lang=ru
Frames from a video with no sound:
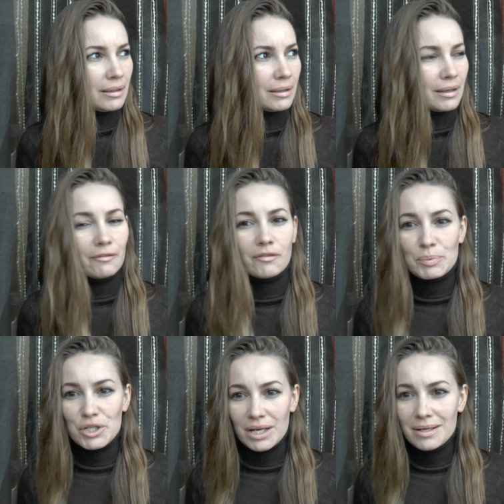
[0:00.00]
А,
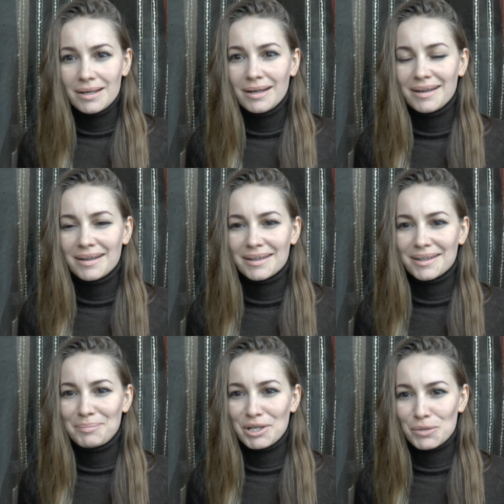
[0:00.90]
вообще,
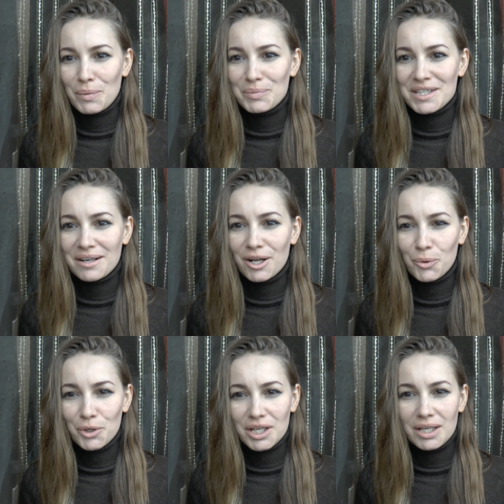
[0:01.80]
а, опять же, по
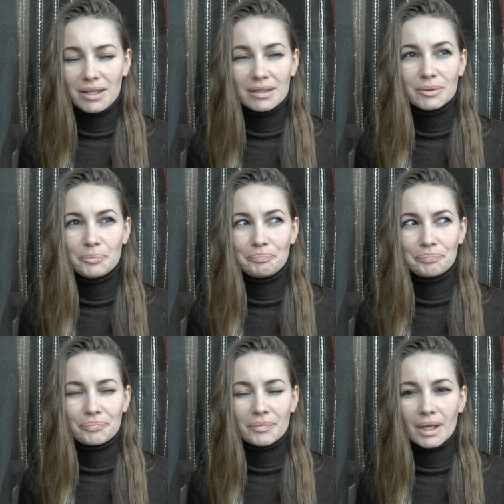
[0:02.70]
психологии
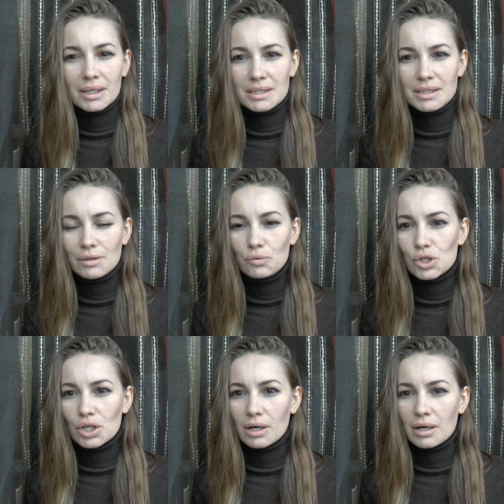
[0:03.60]

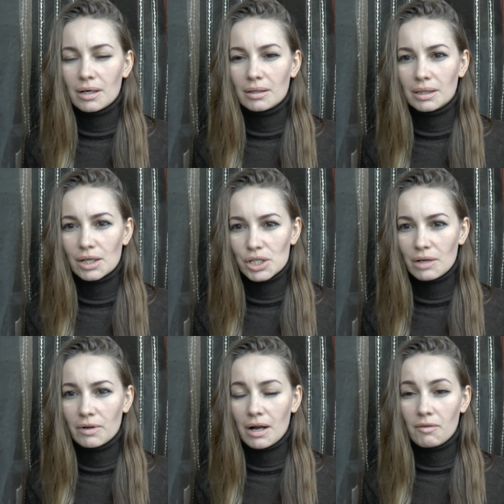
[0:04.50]
девушка должна
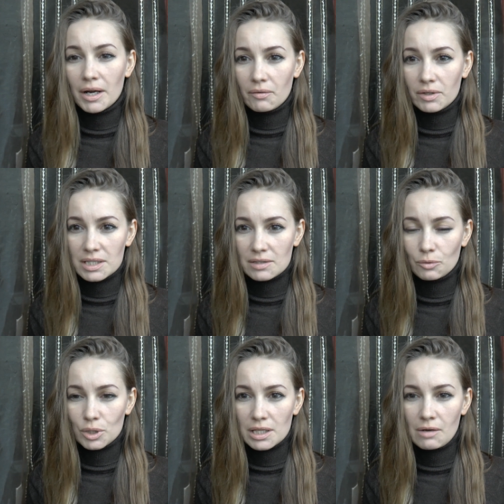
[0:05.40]
выговаривать
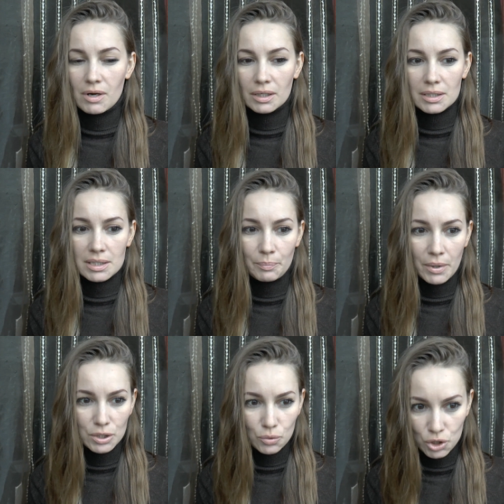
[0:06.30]
свой словарный
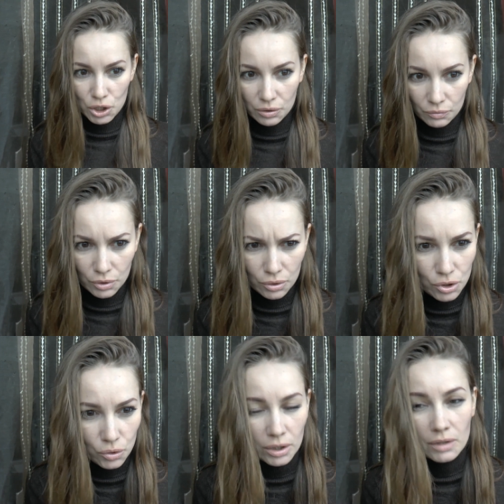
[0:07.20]
запас, учитывая,
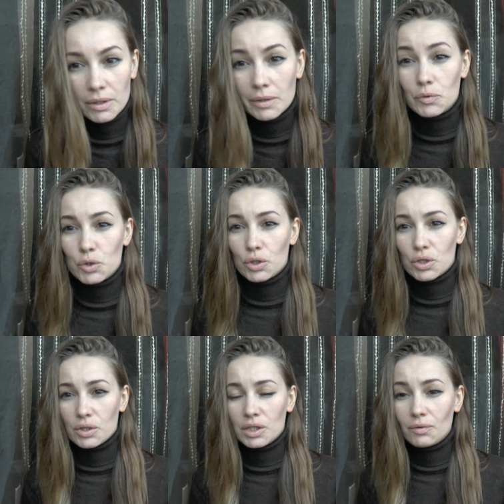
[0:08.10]
что я, наверное, его
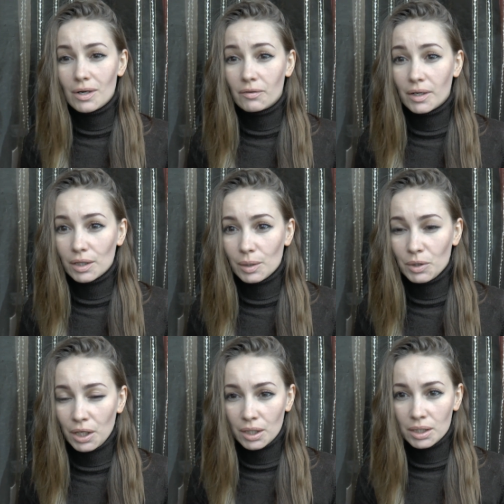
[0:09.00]
сегодня не выговорила, и
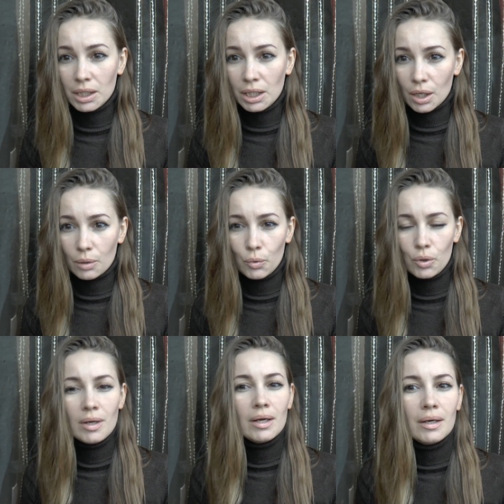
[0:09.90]
мне
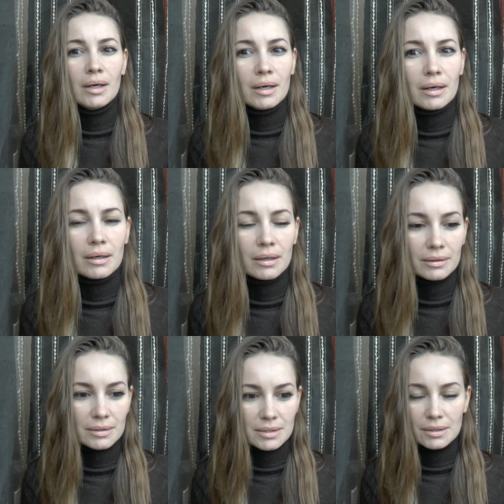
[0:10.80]
некому а,
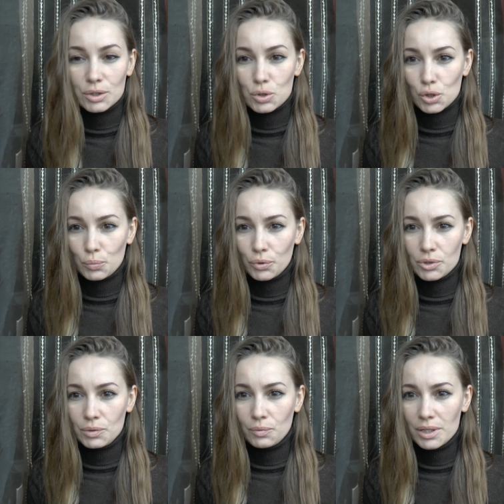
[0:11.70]
это сделать уже будет
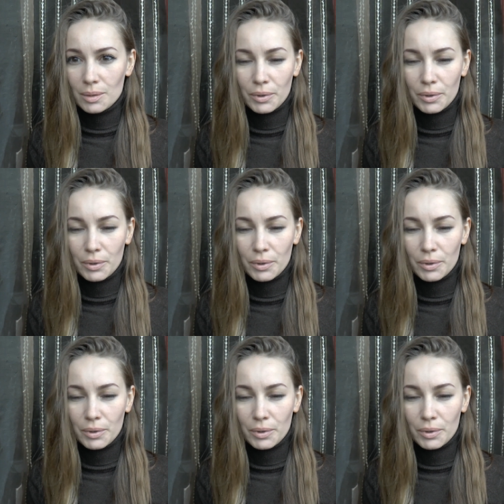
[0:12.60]
сегодня,